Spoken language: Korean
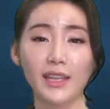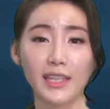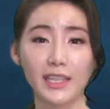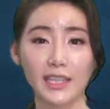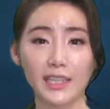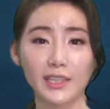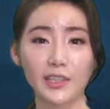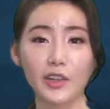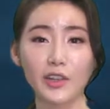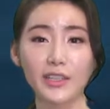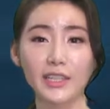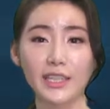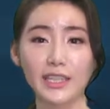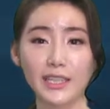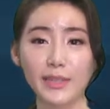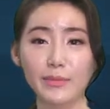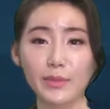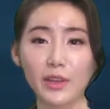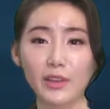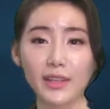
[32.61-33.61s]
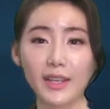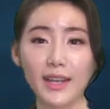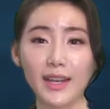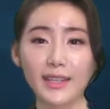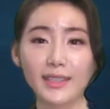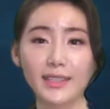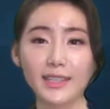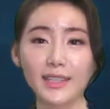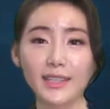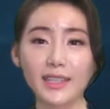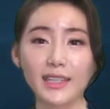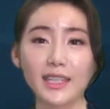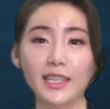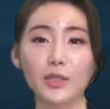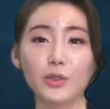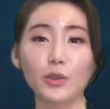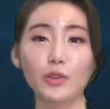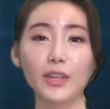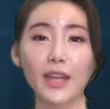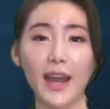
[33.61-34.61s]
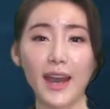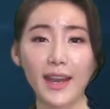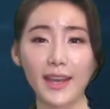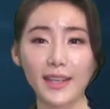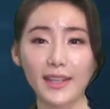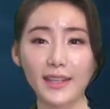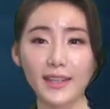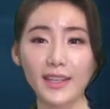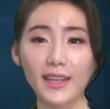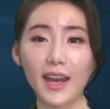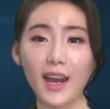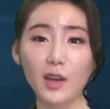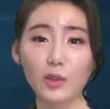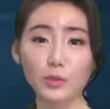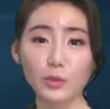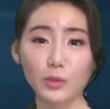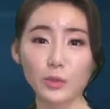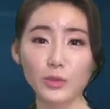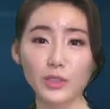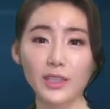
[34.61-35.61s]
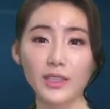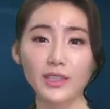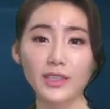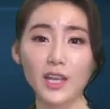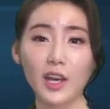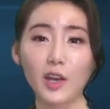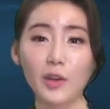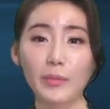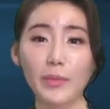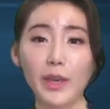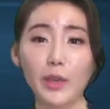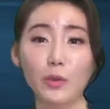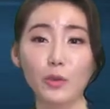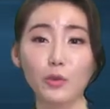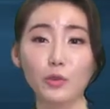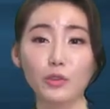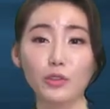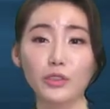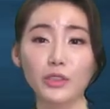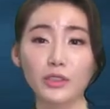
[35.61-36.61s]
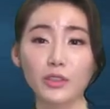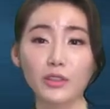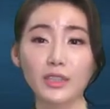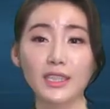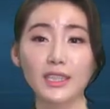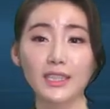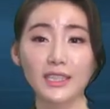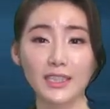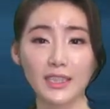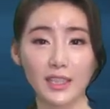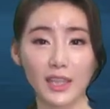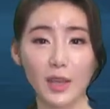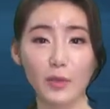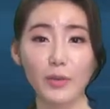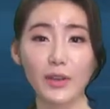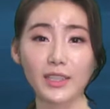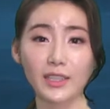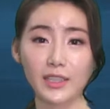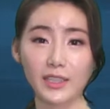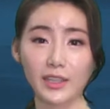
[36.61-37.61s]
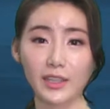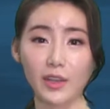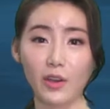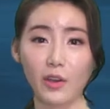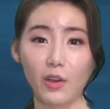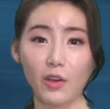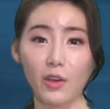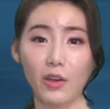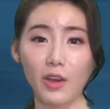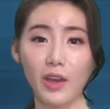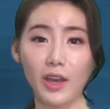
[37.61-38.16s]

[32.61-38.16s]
2020년까지 기존 IT 아웃소싱 사업의 효율성을 극대화시켜